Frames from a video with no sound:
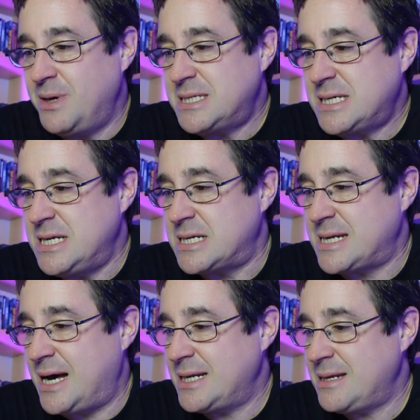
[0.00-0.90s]
als Kind.
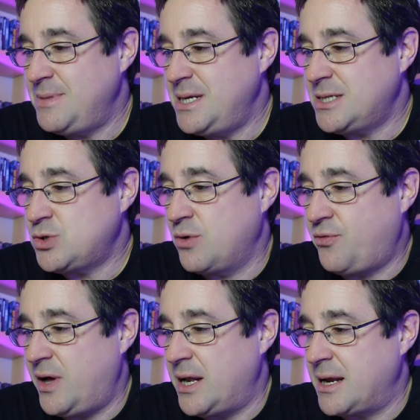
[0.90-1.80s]
Da hat er mir nicht so
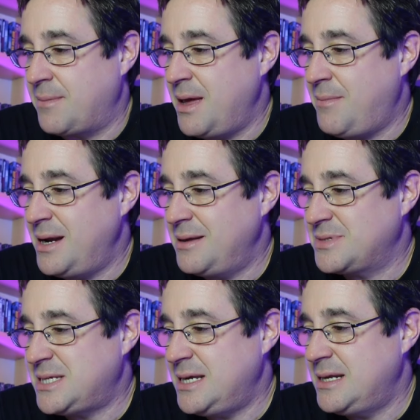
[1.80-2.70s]
gefallen. Nach mehrmaligem
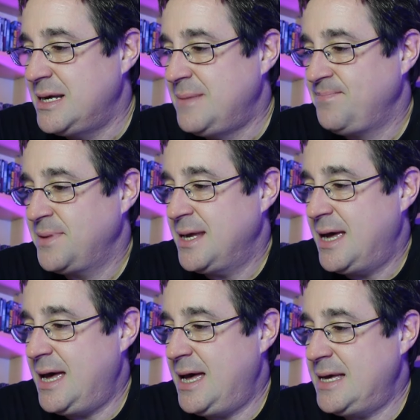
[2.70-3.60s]
Sehen
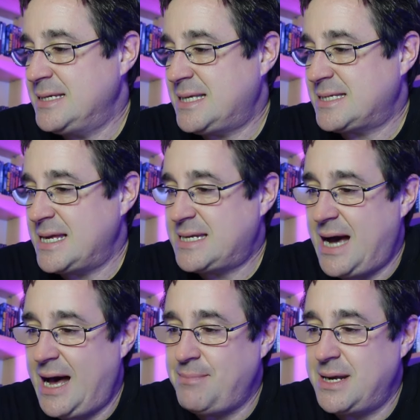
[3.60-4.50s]
äh, ist er seit
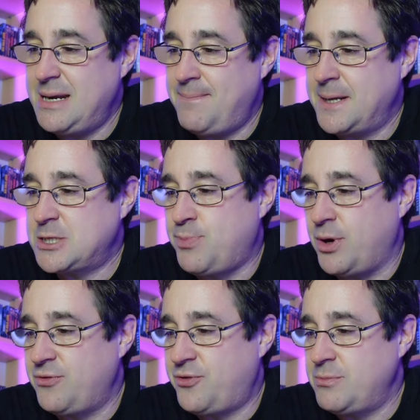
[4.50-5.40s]
Jahren mein
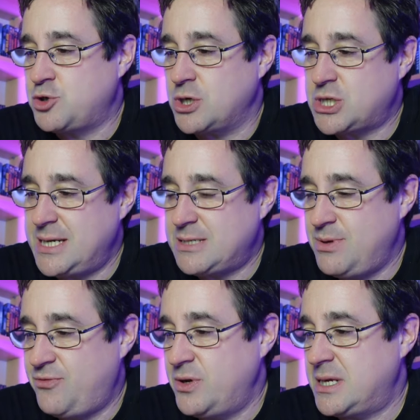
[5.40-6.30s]
Lieblings-Bond-Film. George
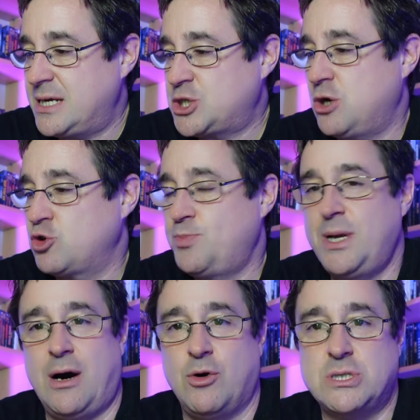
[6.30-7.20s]
Lazenby finde ich als
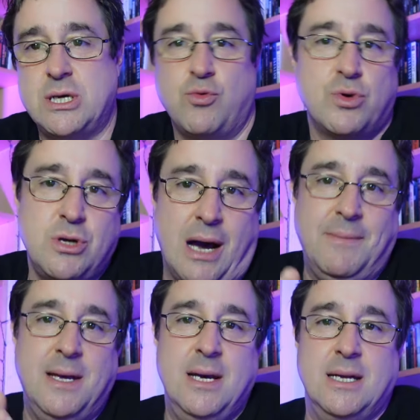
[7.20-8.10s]
Schauspieler auch sehr gut. Ja,
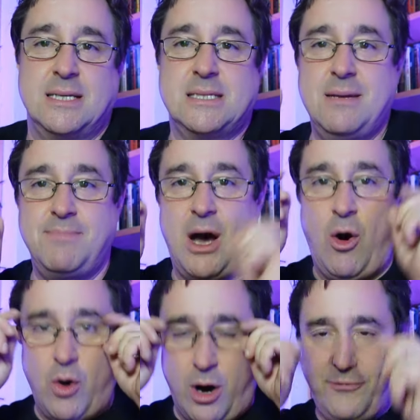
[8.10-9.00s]
das geht mir
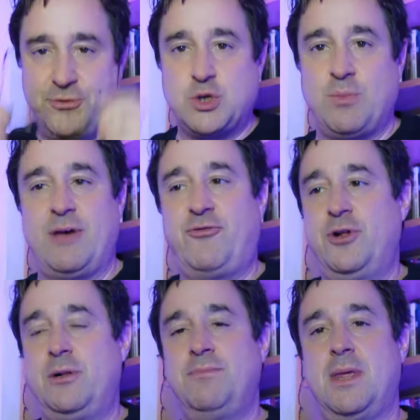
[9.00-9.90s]
auch oft so bei
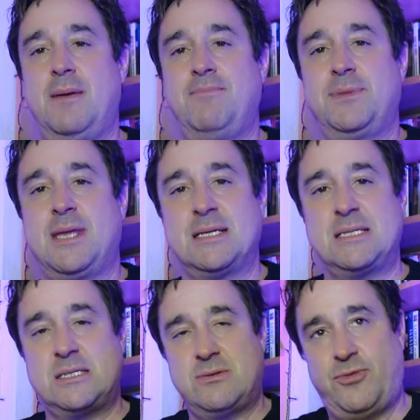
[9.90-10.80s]
Filmen, ähm,
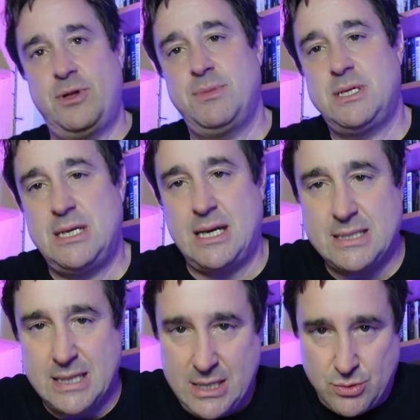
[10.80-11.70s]
dass Filme, die ich
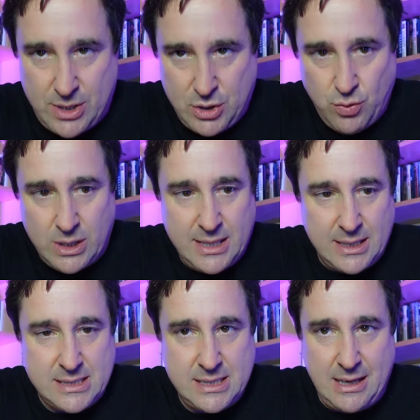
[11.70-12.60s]
als Kind oder Jugendlicher
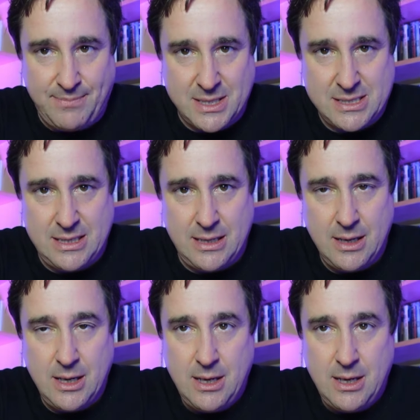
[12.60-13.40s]
gesehen habe, dass die